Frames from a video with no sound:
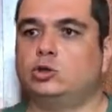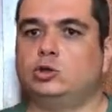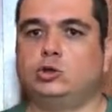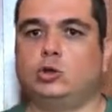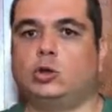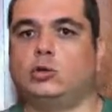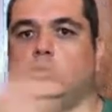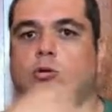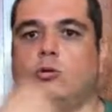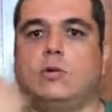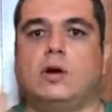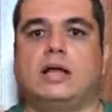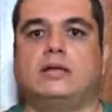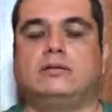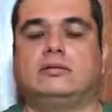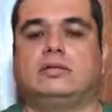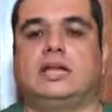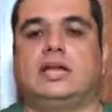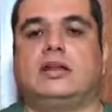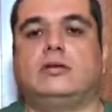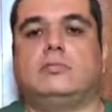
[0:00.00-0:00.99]
todo o quarto
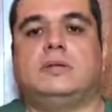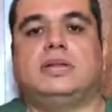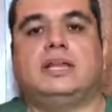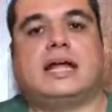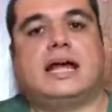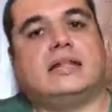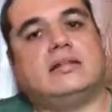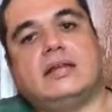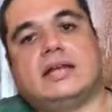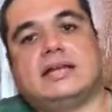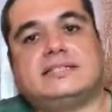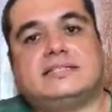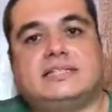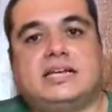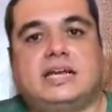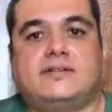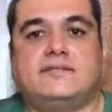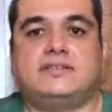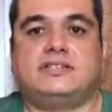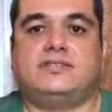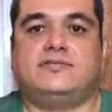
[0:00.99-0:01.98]
está iluminado e as
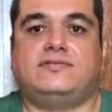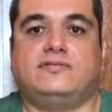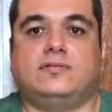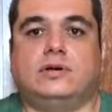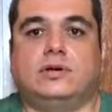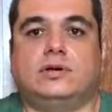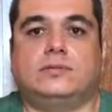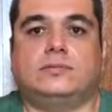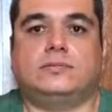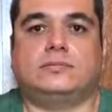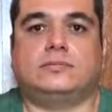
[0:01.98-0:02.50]
trevas se foram.